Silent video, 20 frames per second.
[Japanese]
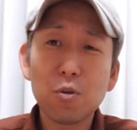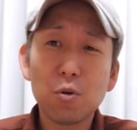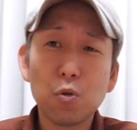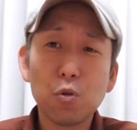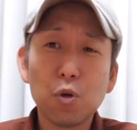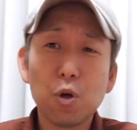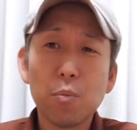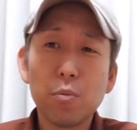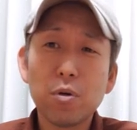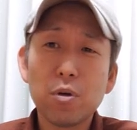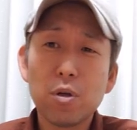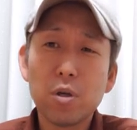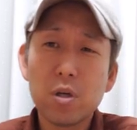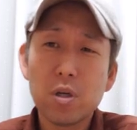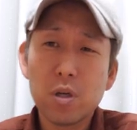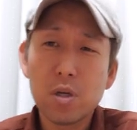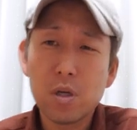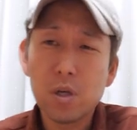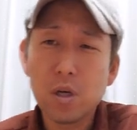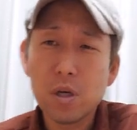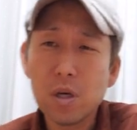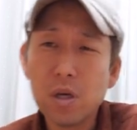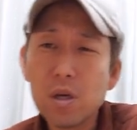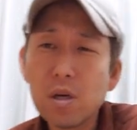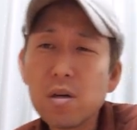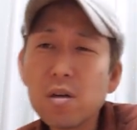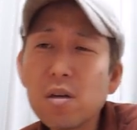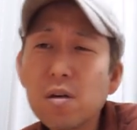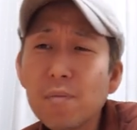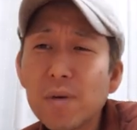」とことかも
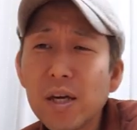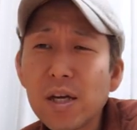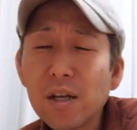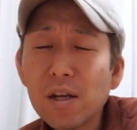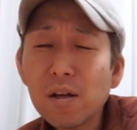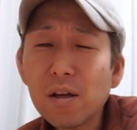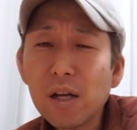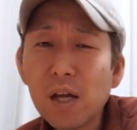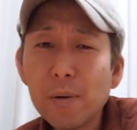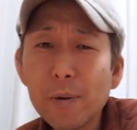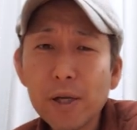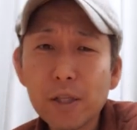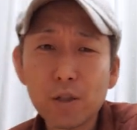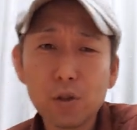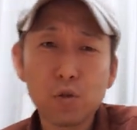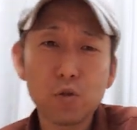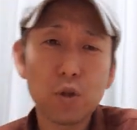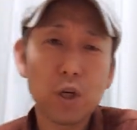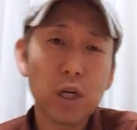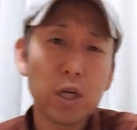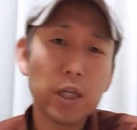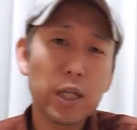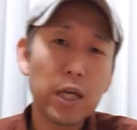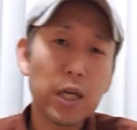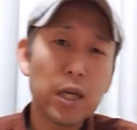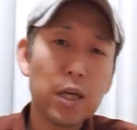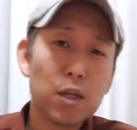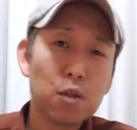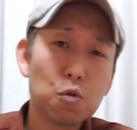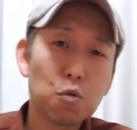芸名の名前っていうだけ
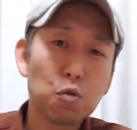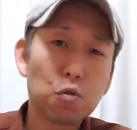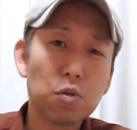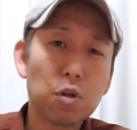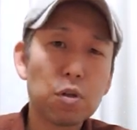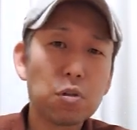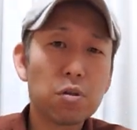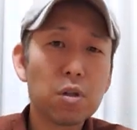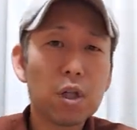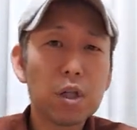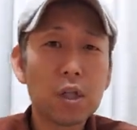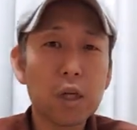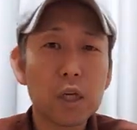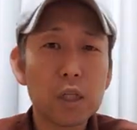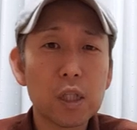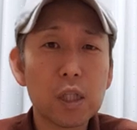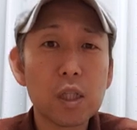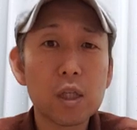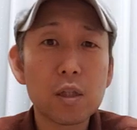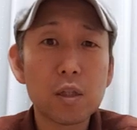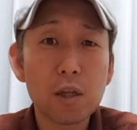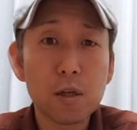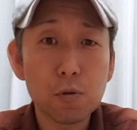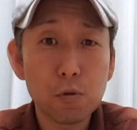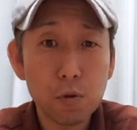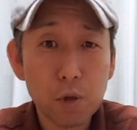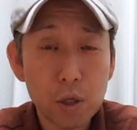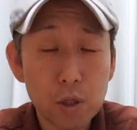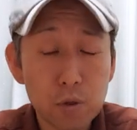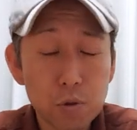でちょっと切なさが出てきたり
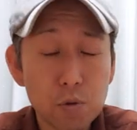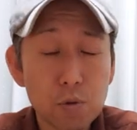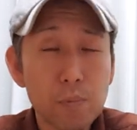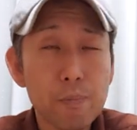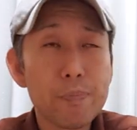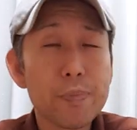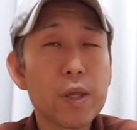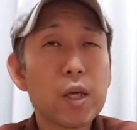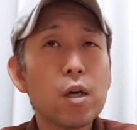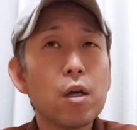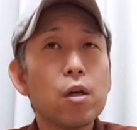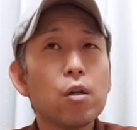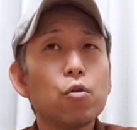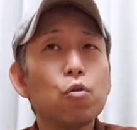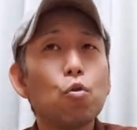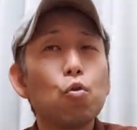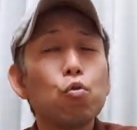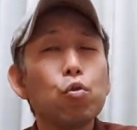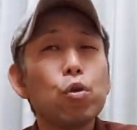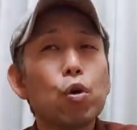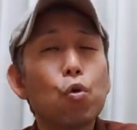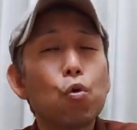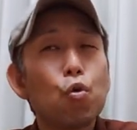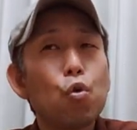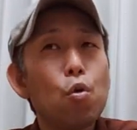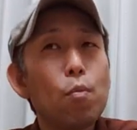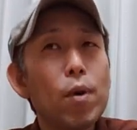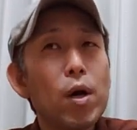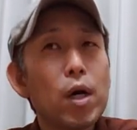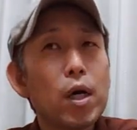とかいうそういうね
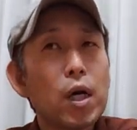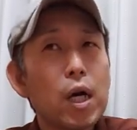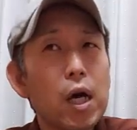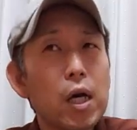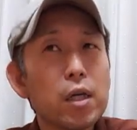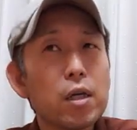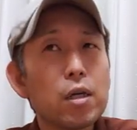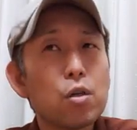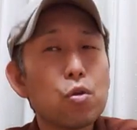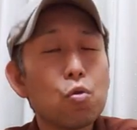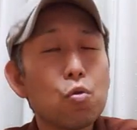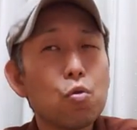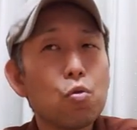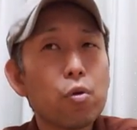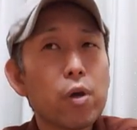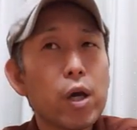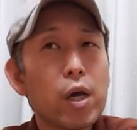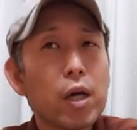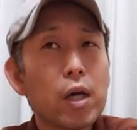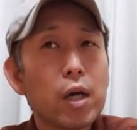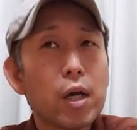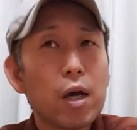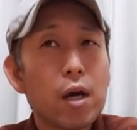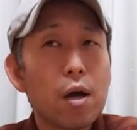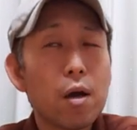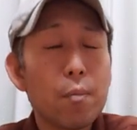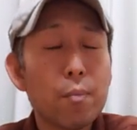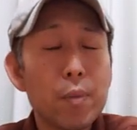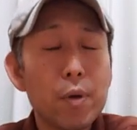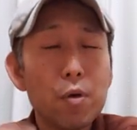細かい表現
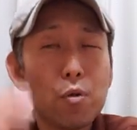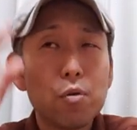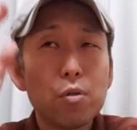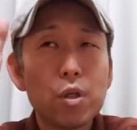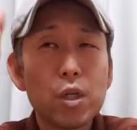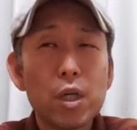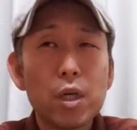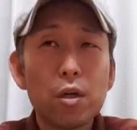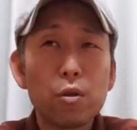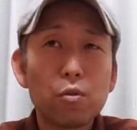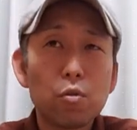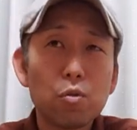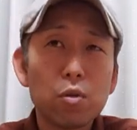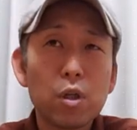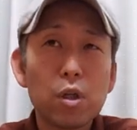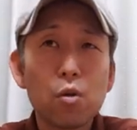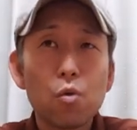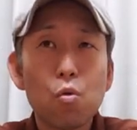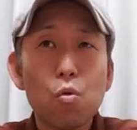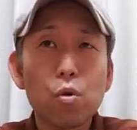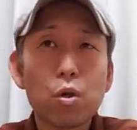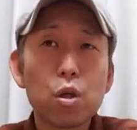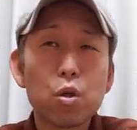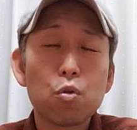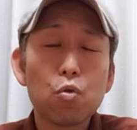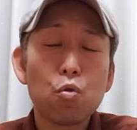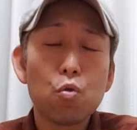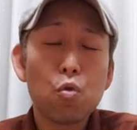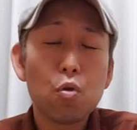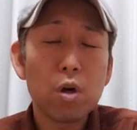がメロディーがそんなに大きく
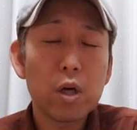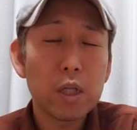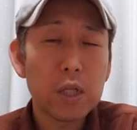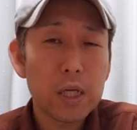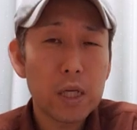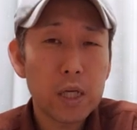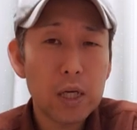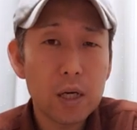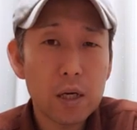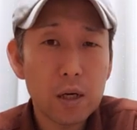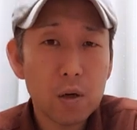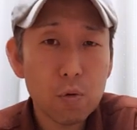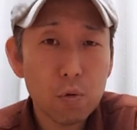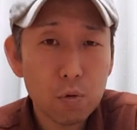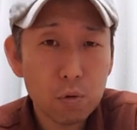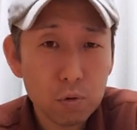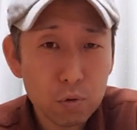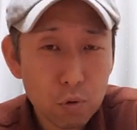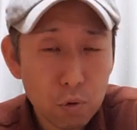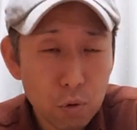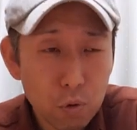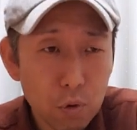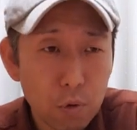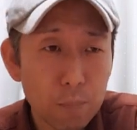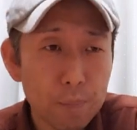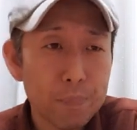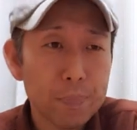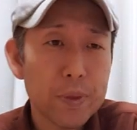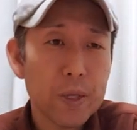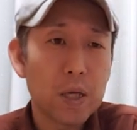動かないからこそ